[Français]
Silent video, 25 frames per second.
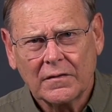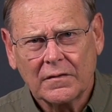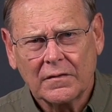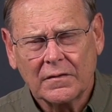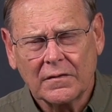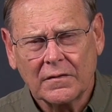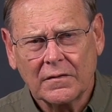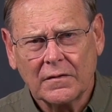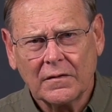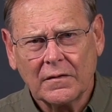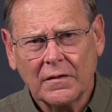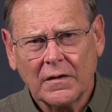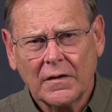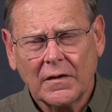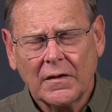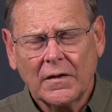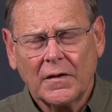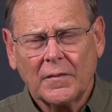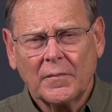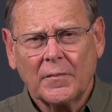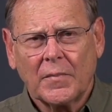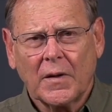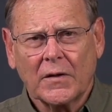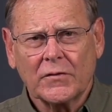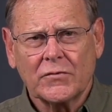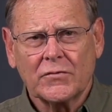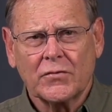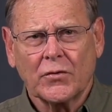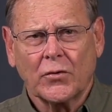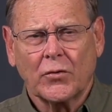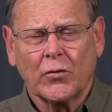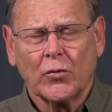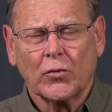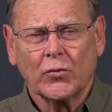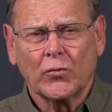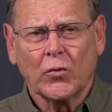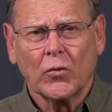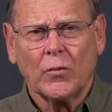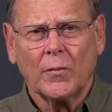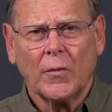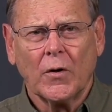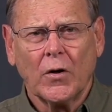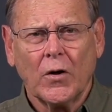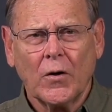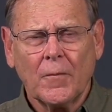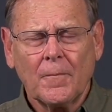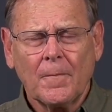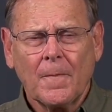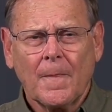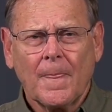hein, parce
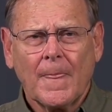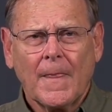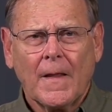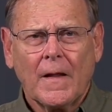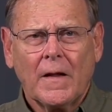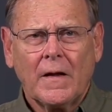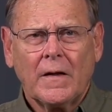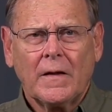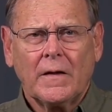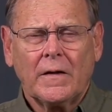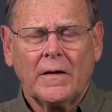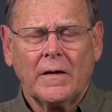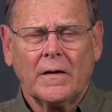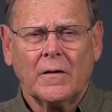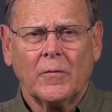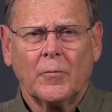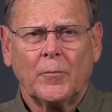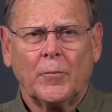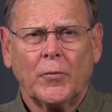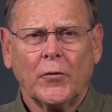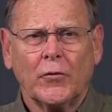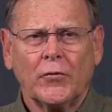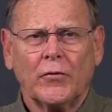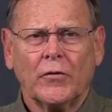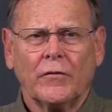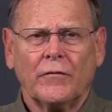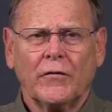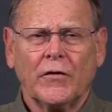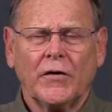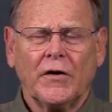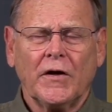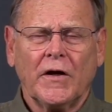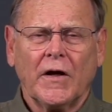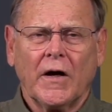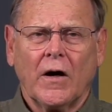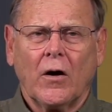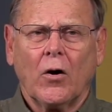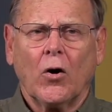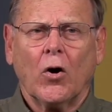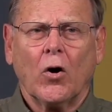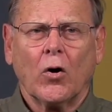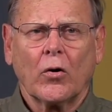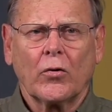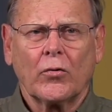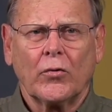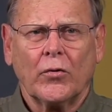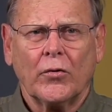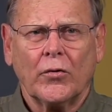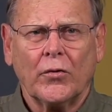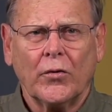qu'autrement, il peut devenir
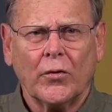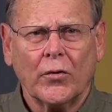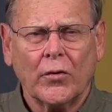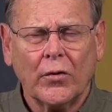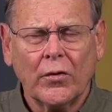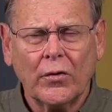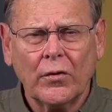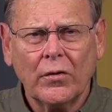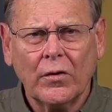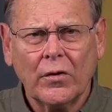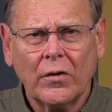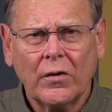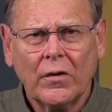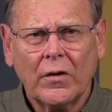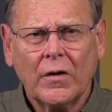orgueilleux,